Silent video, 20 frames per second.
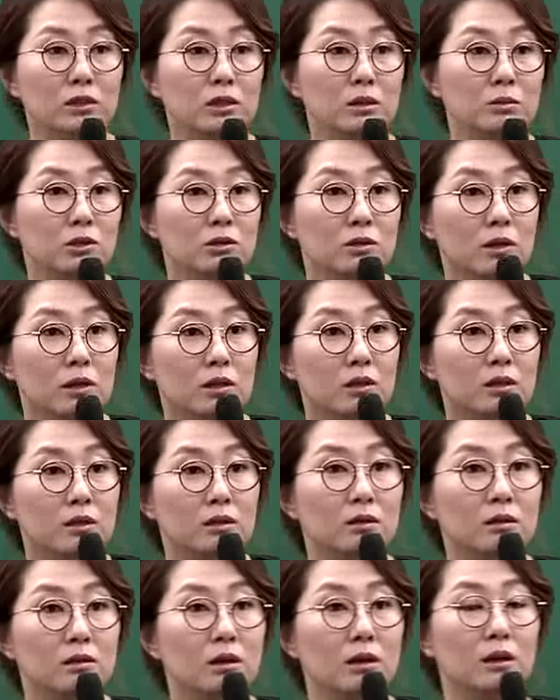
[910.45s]
십오 세기
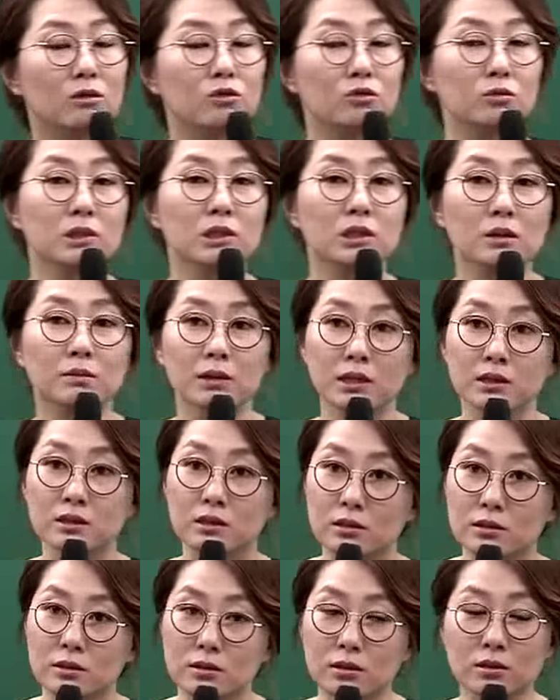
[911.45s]
때 훈민정음
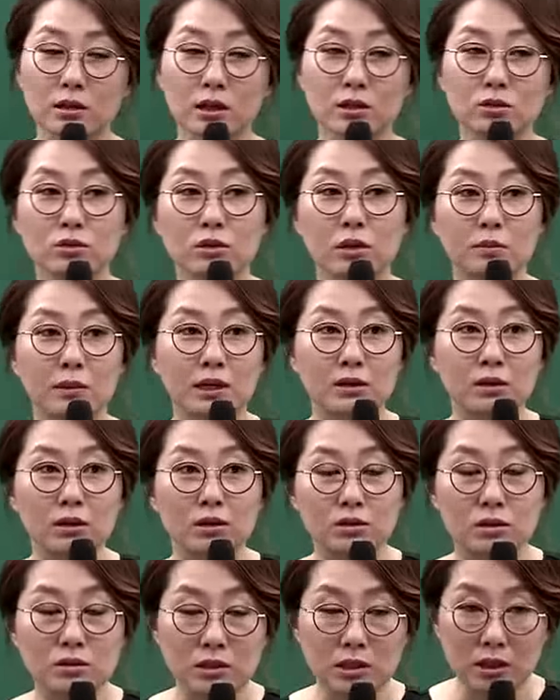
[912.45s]
해설서 세종 때
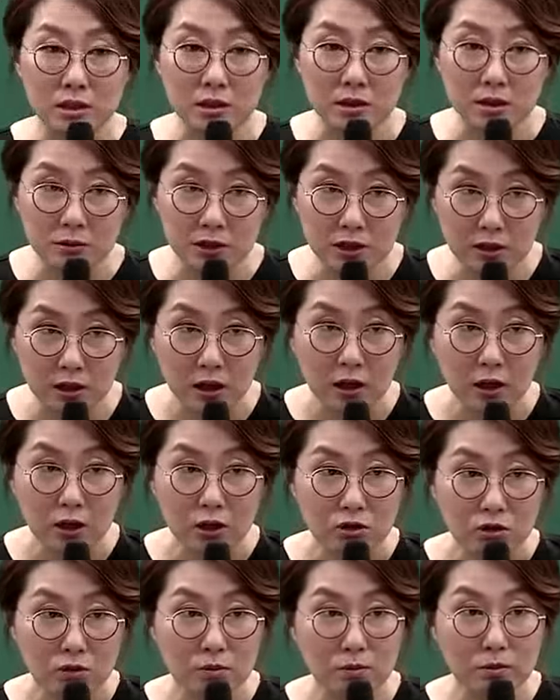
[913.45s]
만들었던 책 이름은
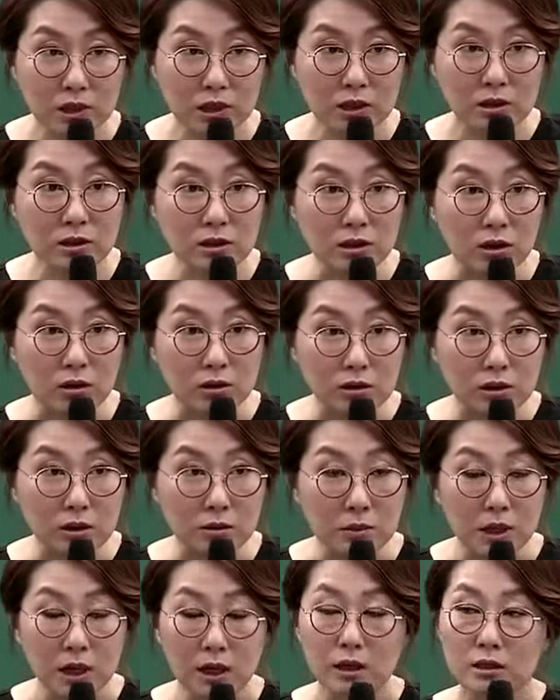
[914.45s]
훈민정음.